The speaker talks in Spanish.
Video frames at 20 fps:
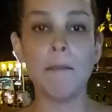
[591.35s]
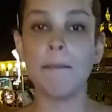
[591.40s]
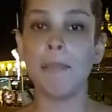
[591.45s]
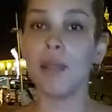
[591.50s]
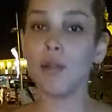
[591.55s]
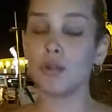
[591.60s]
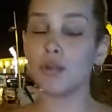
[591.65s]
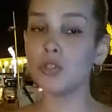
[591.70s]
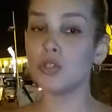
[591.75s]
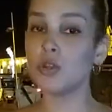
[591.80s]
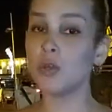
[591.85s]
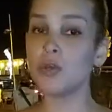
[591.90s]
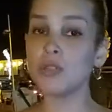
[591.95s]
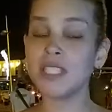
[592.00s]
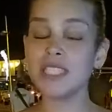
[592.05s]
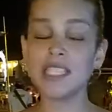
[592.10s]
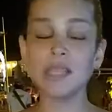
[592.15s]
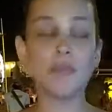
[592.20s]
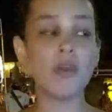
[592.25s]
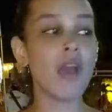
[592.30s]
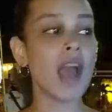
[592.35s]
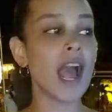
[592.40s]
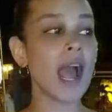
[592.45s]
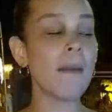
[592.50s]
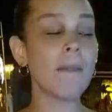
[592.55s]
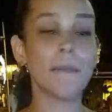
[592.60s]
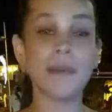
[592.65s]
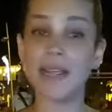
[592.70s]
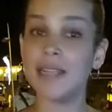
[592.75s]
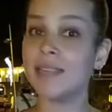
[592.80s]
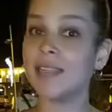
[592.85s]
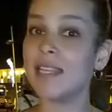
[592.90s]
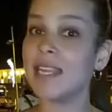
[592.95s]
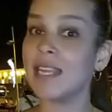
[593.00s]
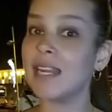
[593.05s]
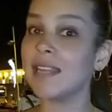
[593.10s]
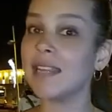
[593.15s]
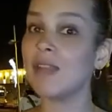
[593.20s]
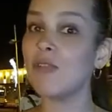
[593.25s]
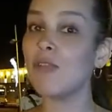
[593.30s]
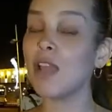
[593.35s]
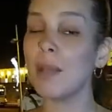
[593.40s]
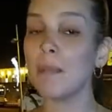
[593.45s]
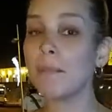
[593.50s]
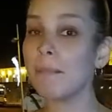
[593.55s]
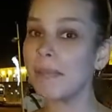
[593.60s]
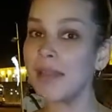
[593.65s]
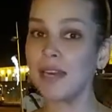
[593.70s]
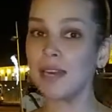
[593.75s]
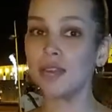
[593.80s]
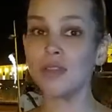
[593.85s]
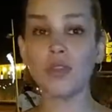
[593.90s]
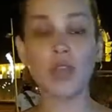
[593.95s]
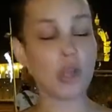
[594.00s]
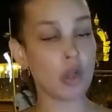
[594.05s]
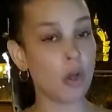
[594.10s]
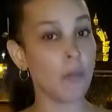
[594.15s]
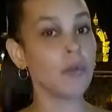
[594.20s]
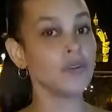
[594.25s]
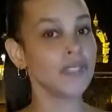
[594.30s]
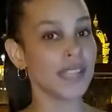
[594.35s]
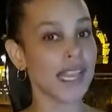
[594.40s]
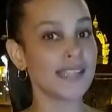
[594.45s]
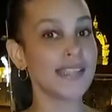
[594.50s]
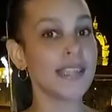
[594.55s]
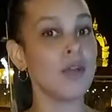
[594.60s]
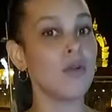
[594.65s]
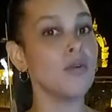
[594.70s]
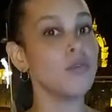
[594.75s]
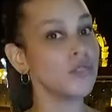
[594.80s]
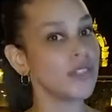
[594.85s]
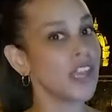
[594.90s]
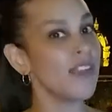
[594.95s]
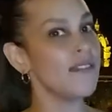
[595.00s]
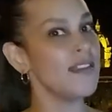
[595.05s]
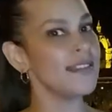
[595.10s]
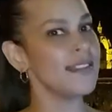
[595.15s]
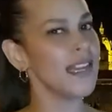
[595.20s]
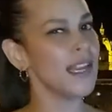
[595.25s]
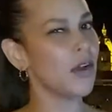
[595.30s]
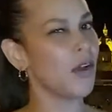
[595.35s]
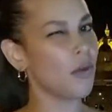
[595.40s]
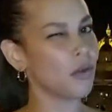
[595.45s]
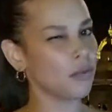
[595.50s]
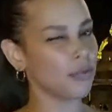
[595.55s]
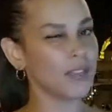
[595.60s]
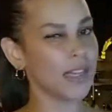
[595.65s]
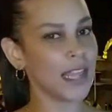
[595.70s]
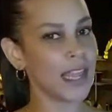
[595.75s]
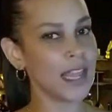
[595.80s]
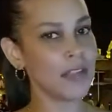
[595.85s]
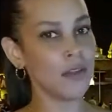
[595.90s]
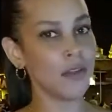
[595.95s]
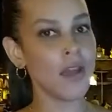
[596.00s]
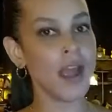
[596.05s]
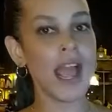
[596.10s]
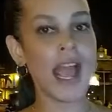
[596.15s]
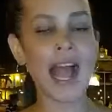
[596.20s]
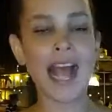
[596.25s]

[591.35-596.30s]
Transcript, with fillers: Me gustó muchísimo aprender de un experto de cómo se hace un ceviche costeño.